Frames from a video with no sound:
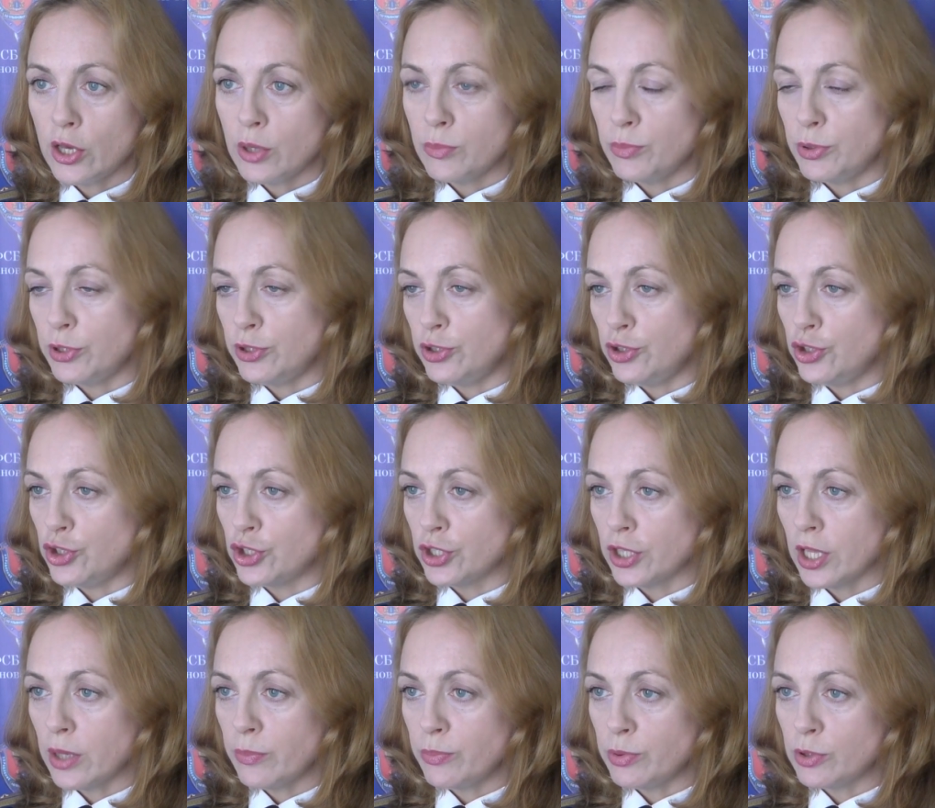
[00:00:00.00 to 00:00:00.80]

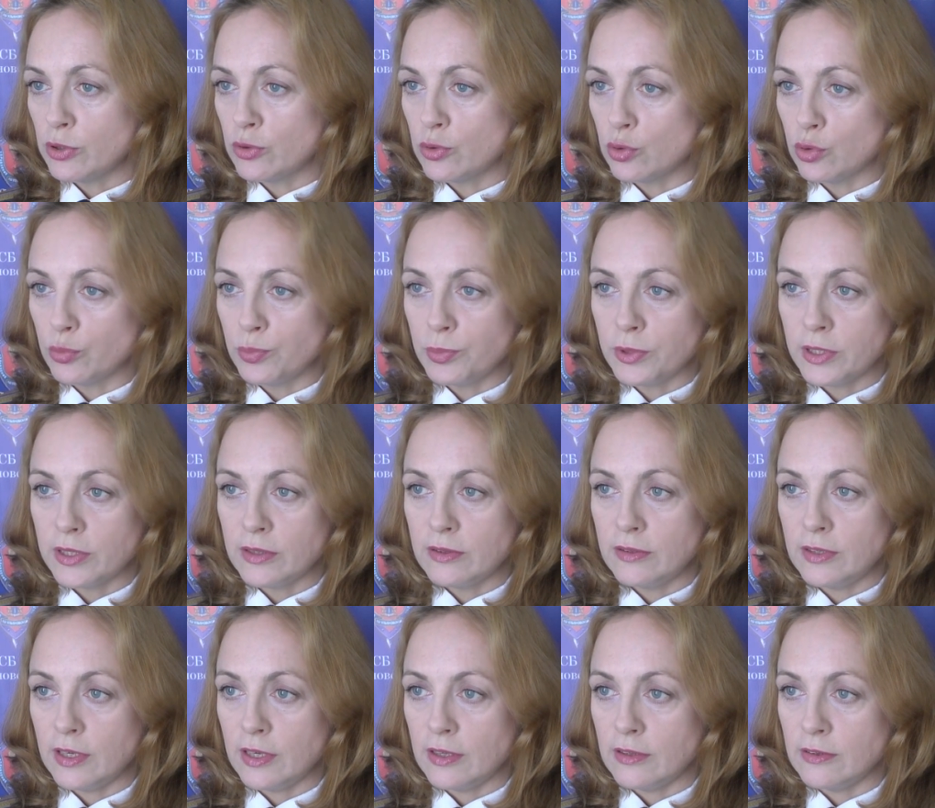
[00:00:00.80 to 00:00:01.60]
пресечена преступная
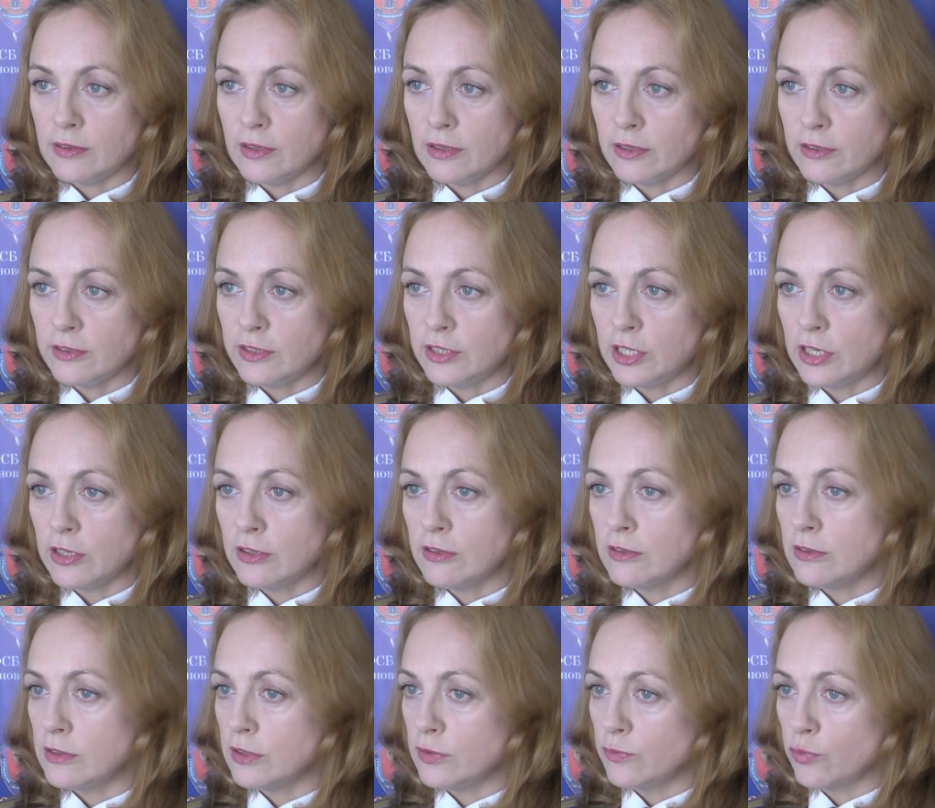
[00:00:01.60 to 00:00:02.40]
деятельность
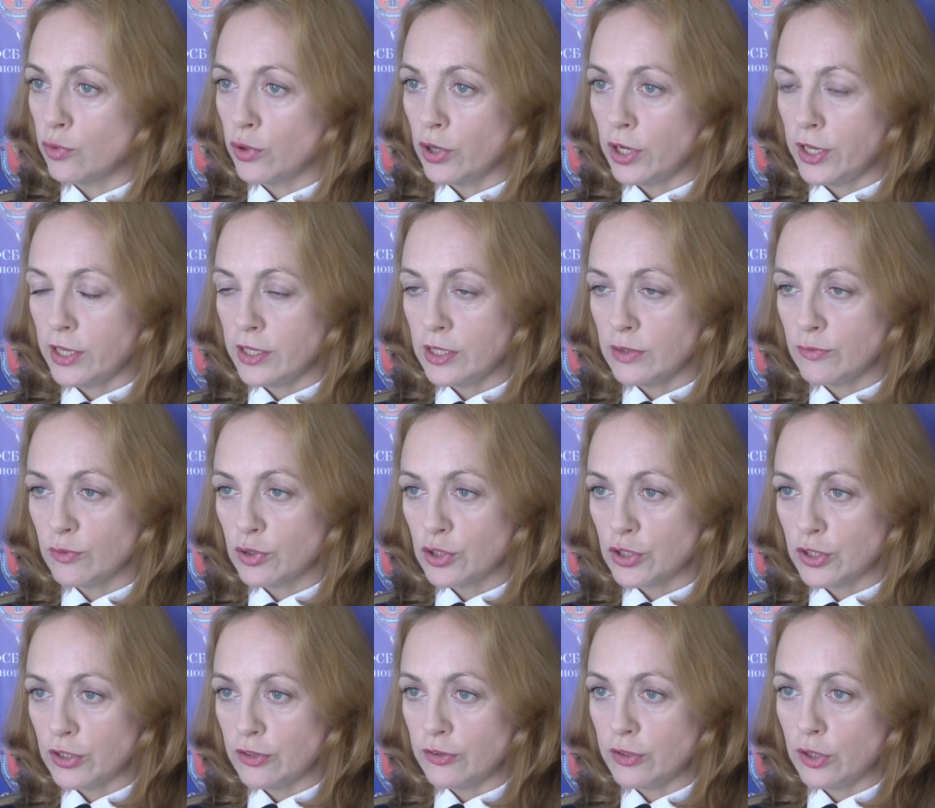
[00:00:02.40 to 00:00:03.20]
32-летнего
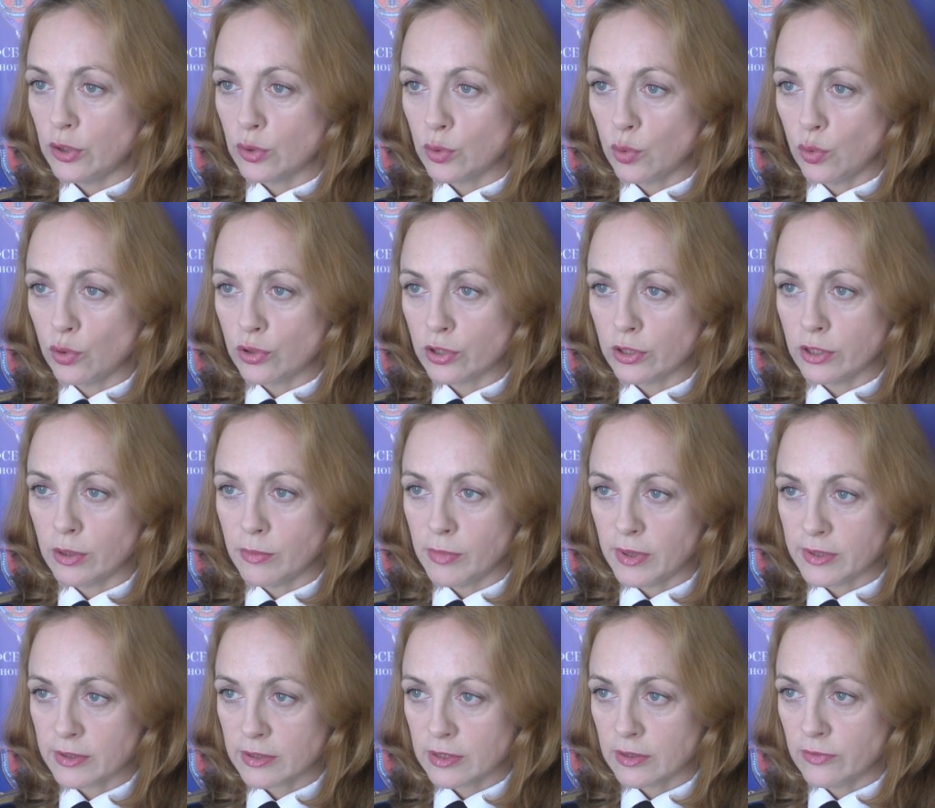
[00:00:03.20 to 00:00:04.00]
жителя города
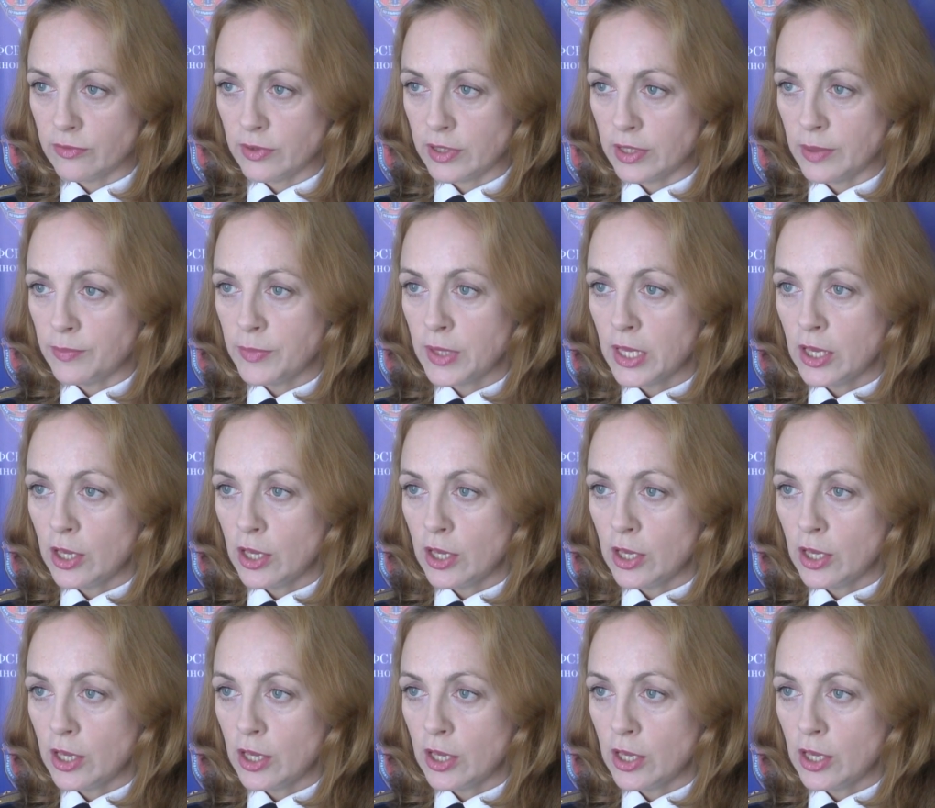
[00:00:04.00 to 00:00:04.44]
Москвы,